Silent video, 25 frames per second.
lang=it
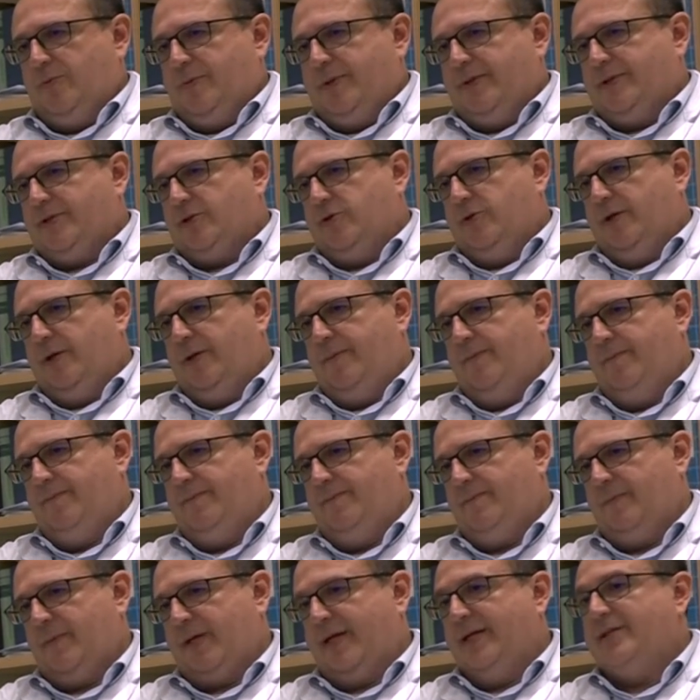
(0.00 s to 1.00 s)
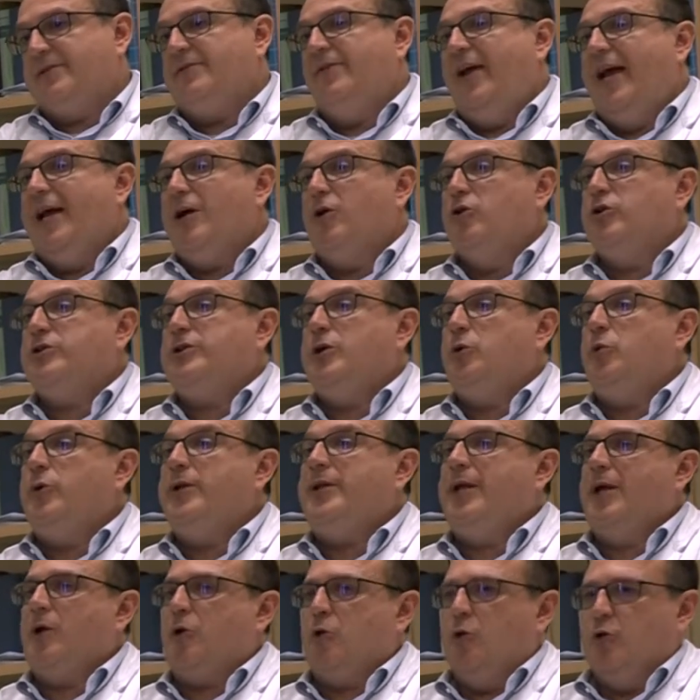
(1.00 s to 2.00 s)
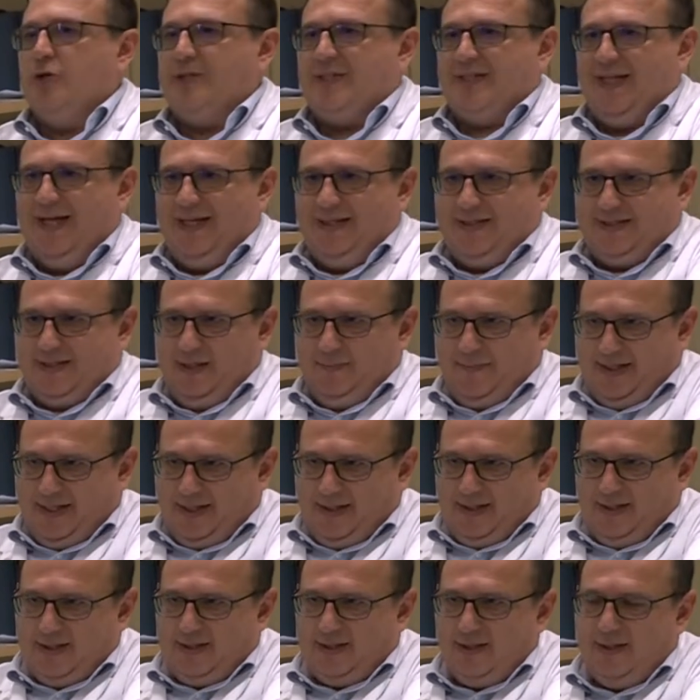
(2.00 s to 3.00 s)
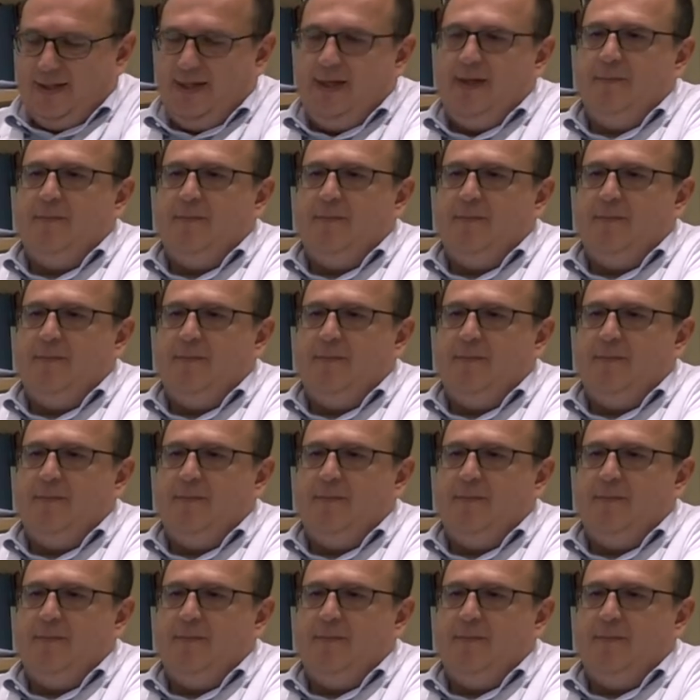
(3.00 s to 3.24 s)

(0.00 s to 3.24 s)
persone che vengono seguite costantemente.